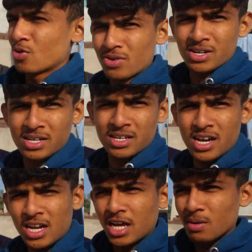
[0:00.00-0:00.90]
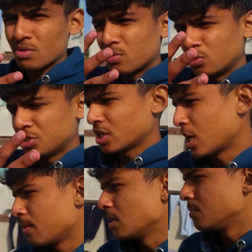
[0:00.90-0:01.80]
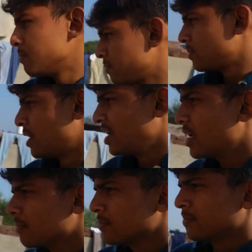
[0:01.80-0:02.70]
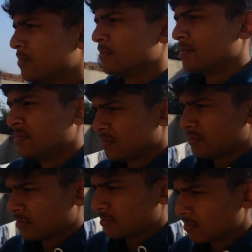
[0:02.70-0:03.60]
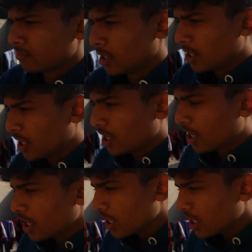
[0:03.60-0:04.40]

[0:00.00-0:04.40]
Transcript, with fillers: और अल्लाह आपको भी खुश रखे भाई ठीक है बिल्लिए